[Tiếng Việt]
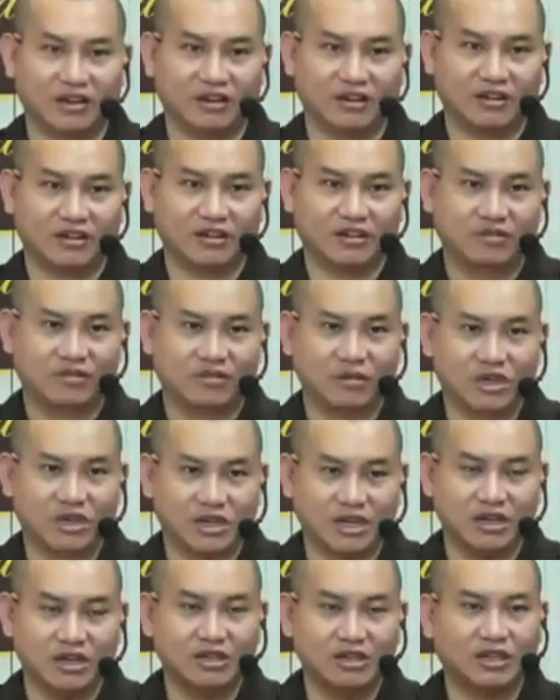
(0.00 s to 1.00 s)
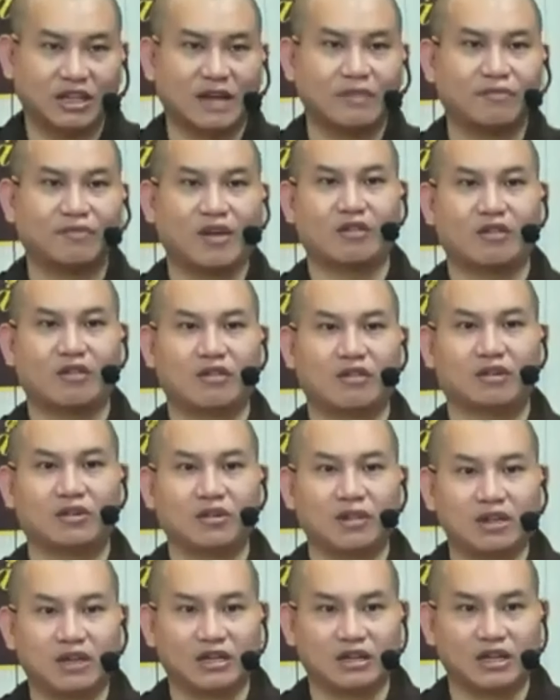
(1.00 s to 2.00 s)
một ý kiến nữa thêm vào phải tốt hơn để
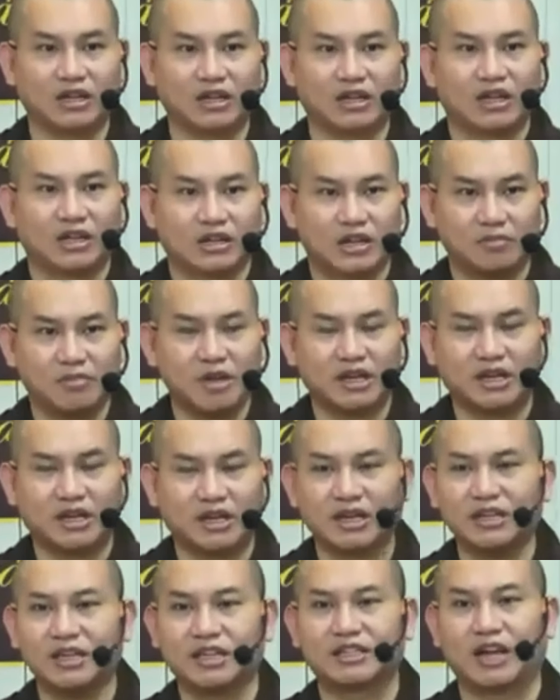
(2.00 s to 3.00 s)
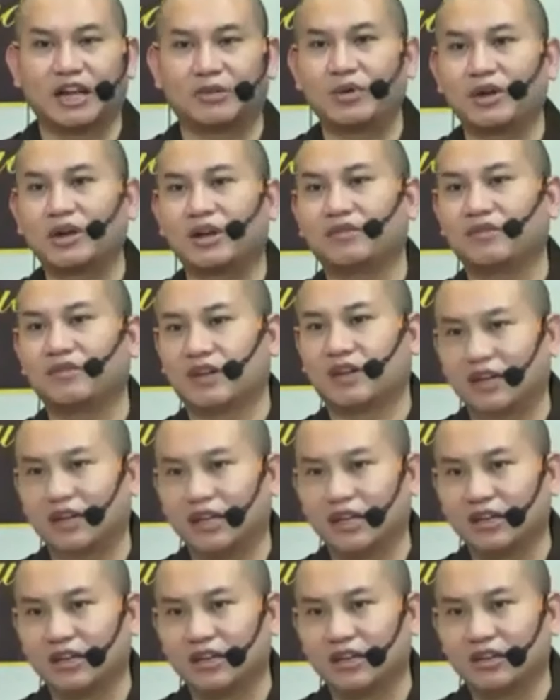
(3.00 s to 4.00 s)
gì để biết cách để giải quyết cái việc đấy
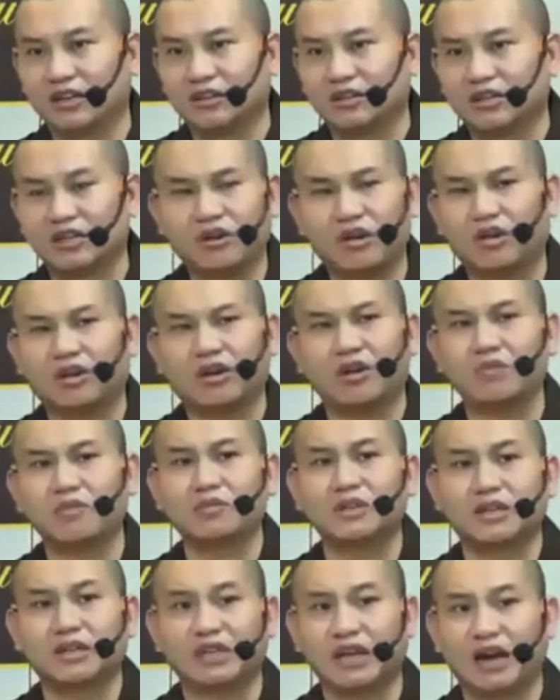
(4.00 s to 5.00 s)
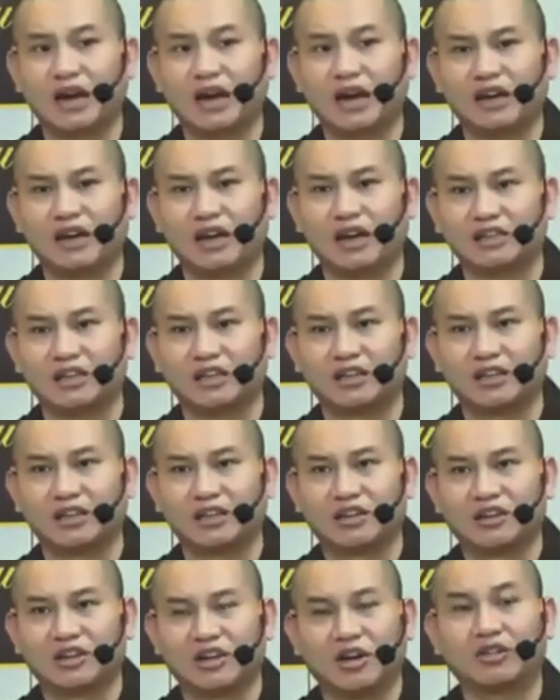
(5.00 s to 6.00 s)
nhưng họ không đưa ra cái là gì
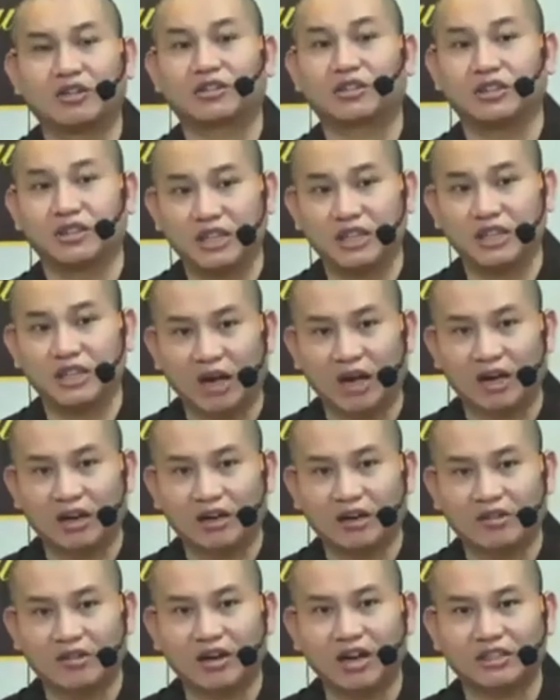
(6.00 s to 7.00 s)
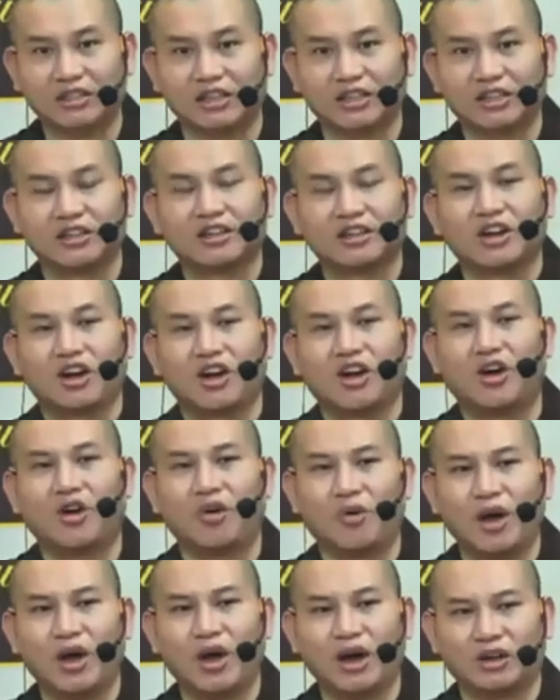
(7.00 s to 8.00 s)
họ tự ý mà có là gì họ
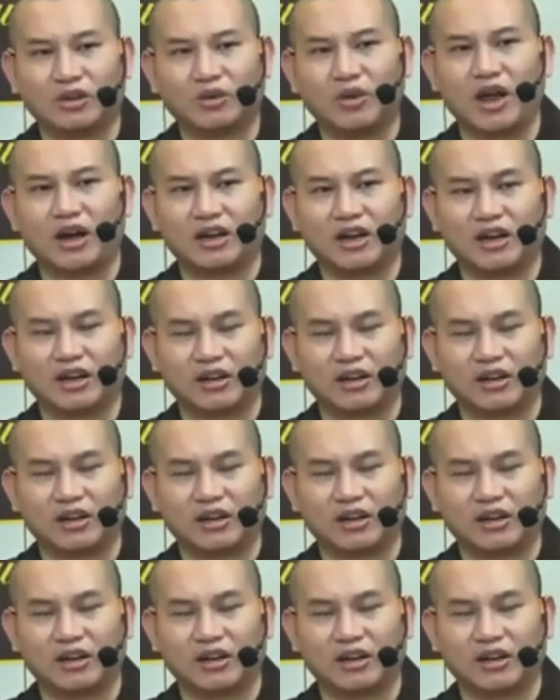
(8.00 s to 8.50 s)
hoàn toàn là